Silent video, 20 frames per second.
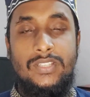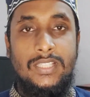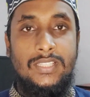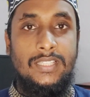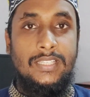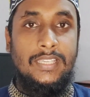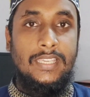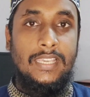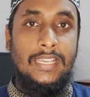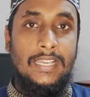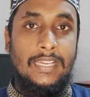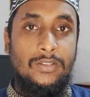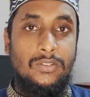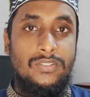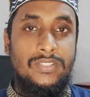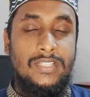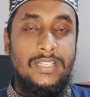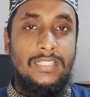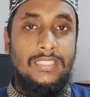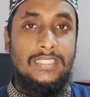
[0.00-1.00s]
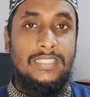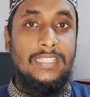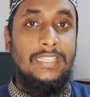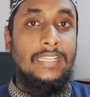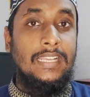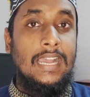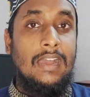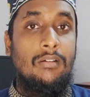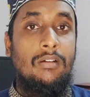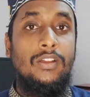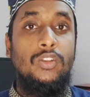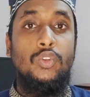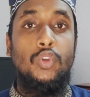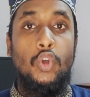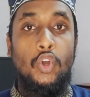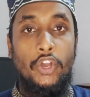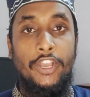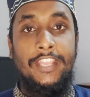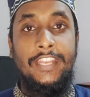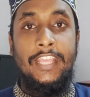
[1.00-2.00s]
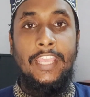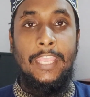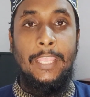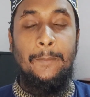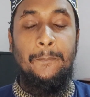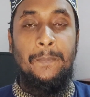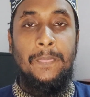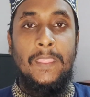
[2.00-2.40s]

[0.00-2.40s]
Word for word: যাদেরকে কালো জিরার তেল খাওয়ানো হয় নাই